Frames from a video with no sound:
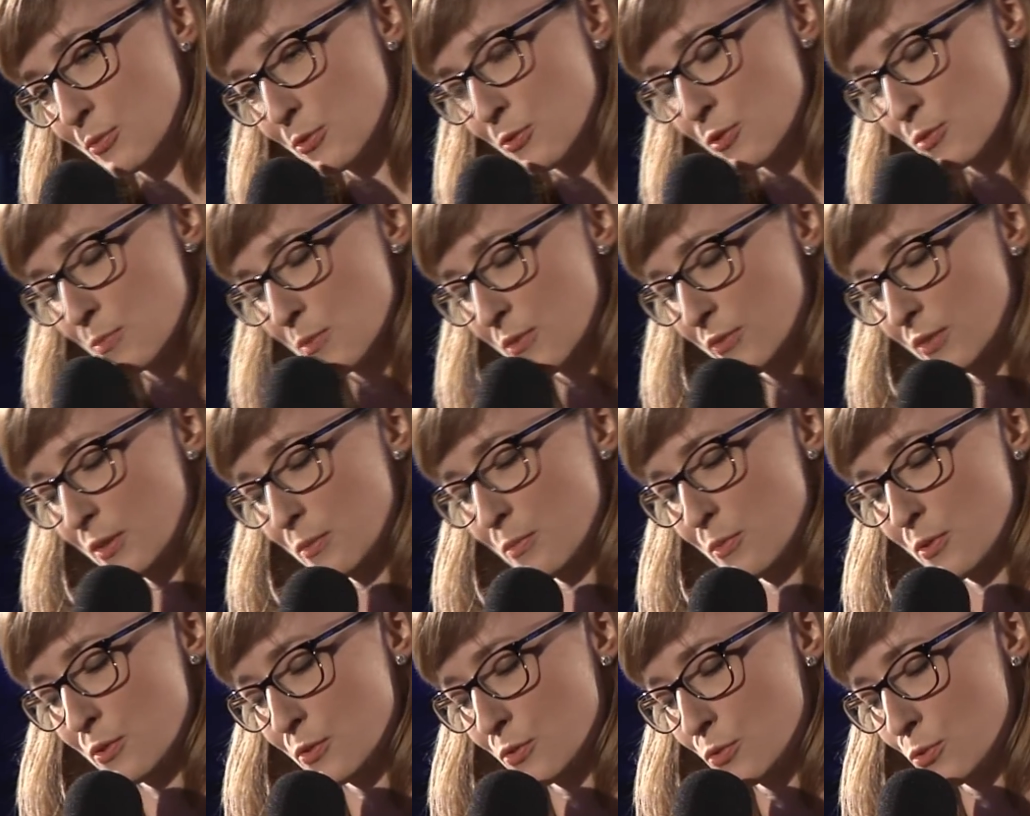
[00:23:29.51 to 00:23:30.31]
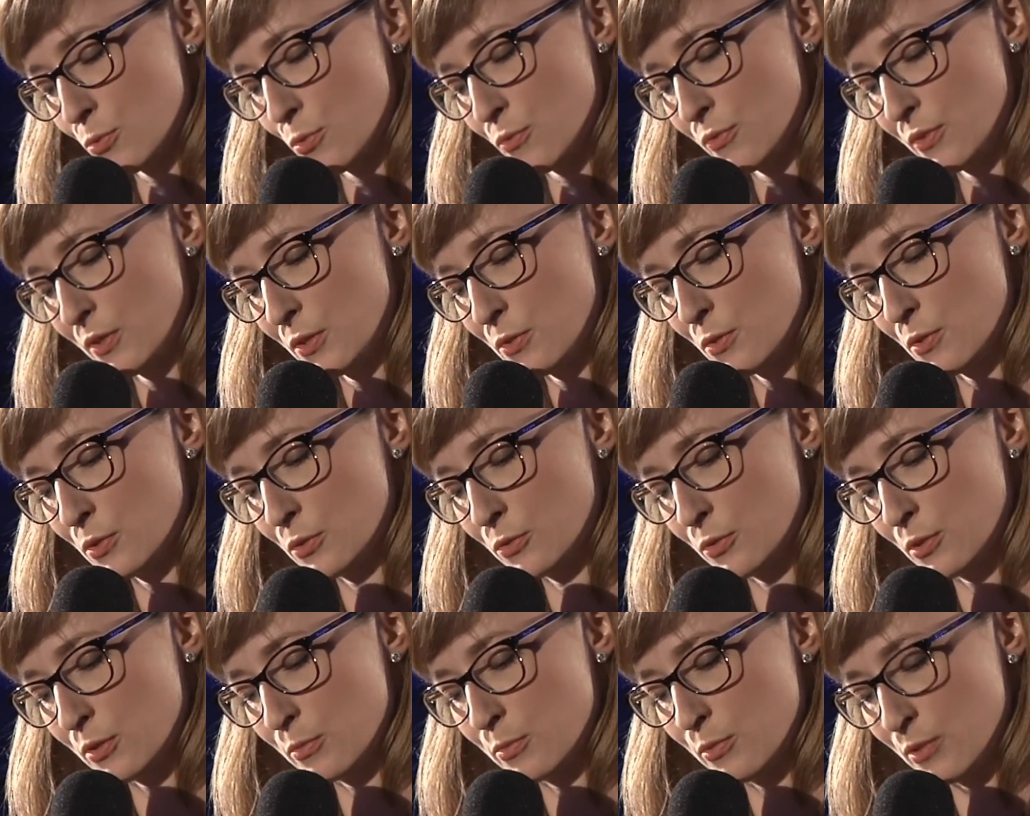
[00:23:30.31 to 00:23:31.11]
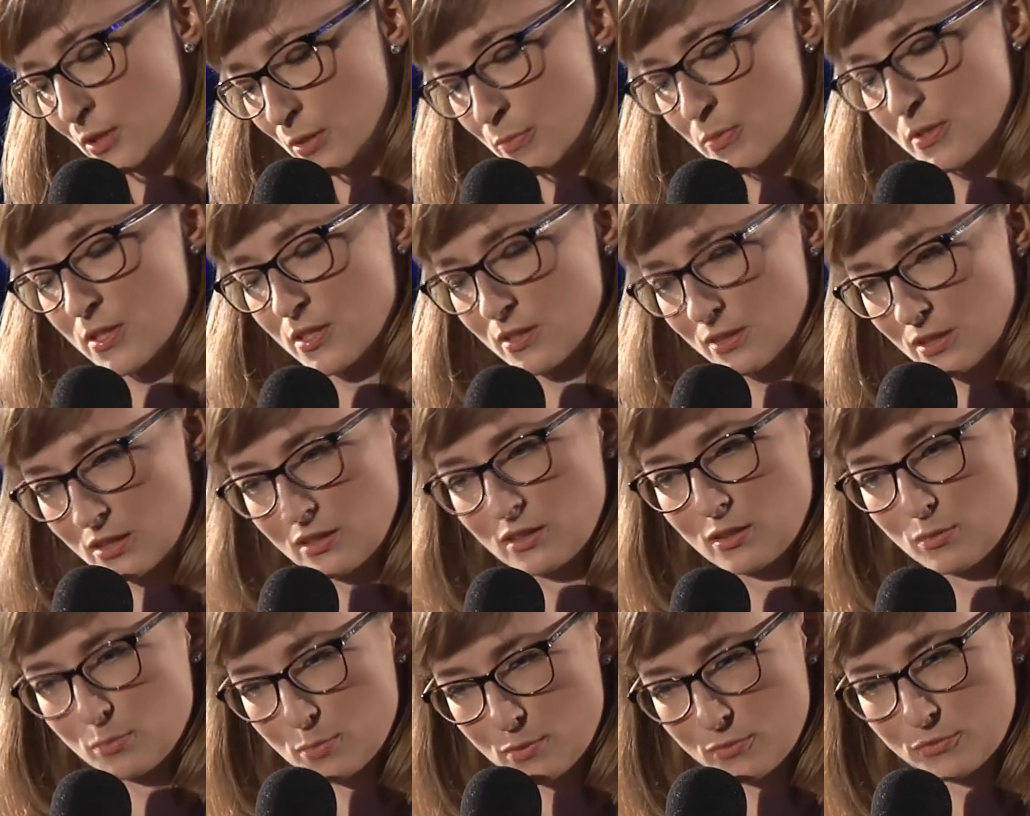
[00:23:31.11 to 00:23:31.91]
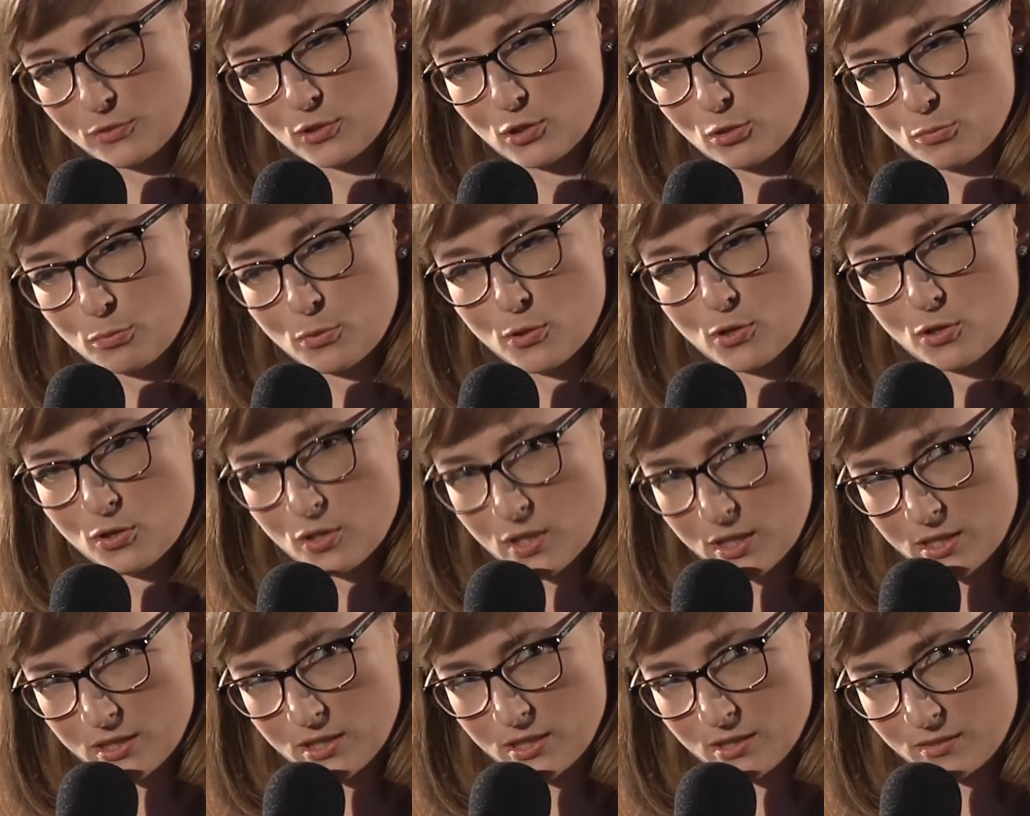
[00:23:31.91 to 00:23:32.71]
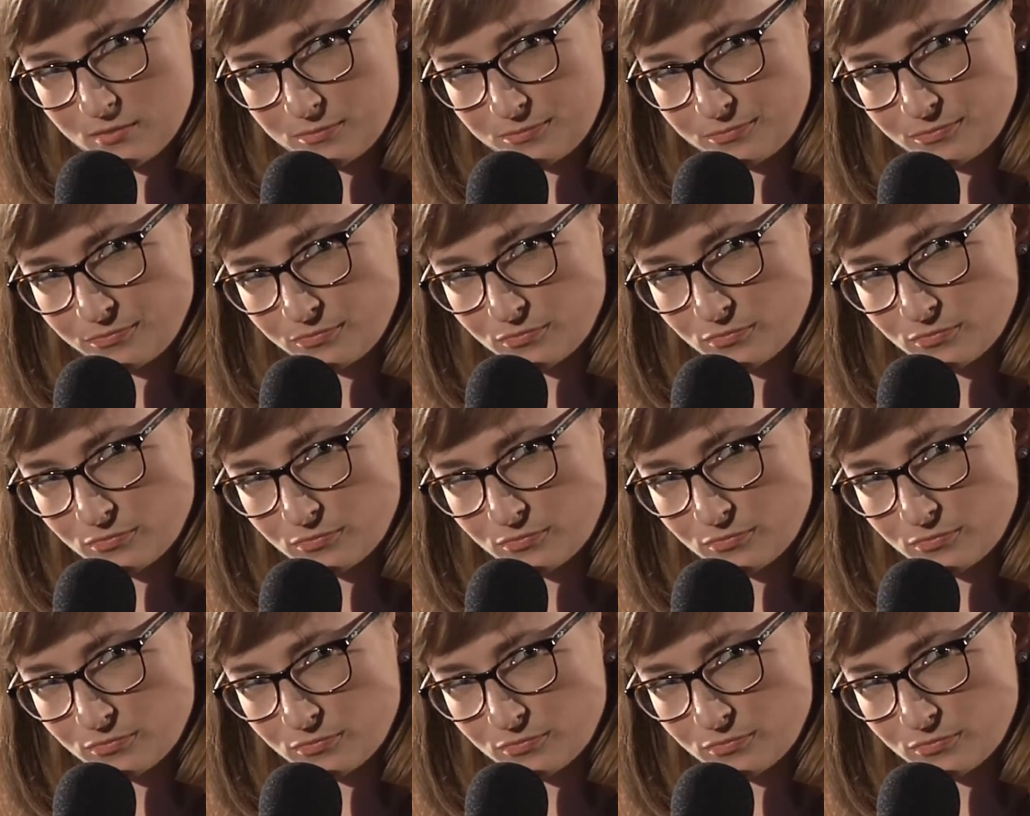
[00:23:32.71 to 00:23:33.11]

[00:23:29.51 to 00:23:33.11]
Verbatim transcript: bo rozmawiamy o człowieku, który był reprezentantem pewnego pokolenia.